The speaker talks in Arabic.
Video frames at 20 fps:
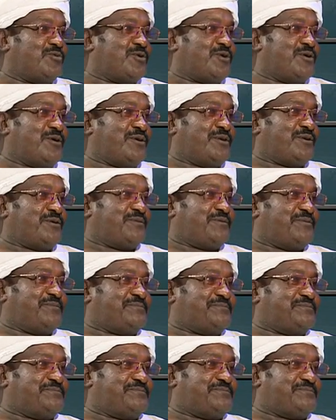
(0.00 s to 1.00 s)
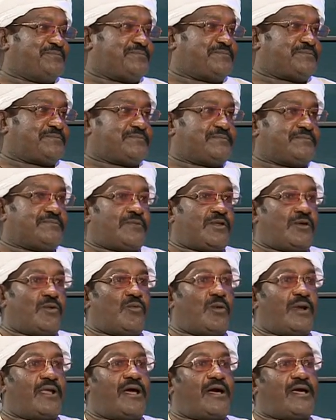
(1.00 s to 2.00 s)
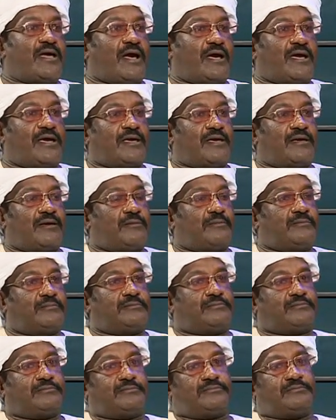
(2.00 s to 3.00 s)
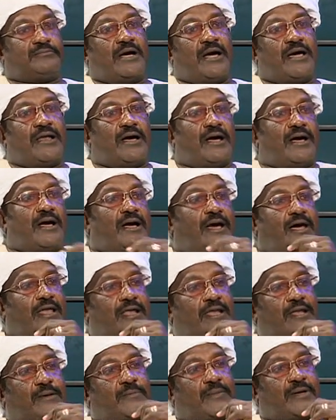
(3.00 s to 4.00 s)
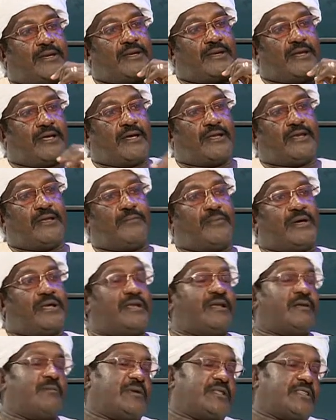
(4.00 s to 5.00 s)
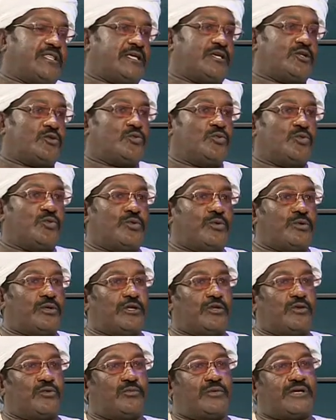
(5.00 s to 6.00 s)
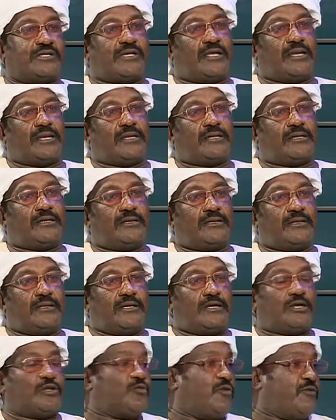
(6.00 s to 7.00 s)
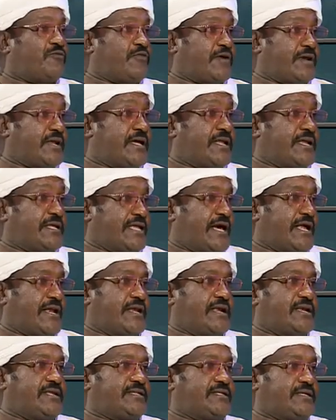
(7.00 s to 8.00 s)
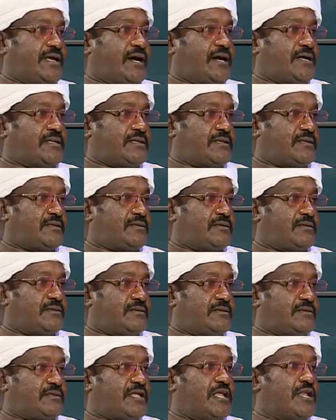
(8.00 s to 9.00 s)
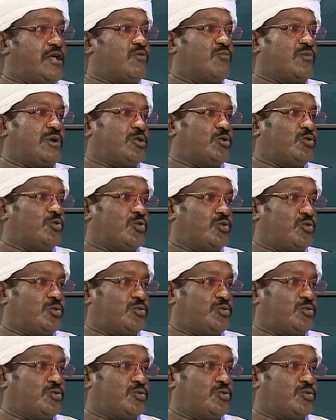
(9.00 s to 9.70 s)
رسالتنا هنا صوتها مختلف والله يا أخي اتصل الرسالة قوية أنا أنا لما فيها صرخة. لما لما تجي تقول إنه مثلا يتوفر لنا دار للاتحاد ده ليه مدلوله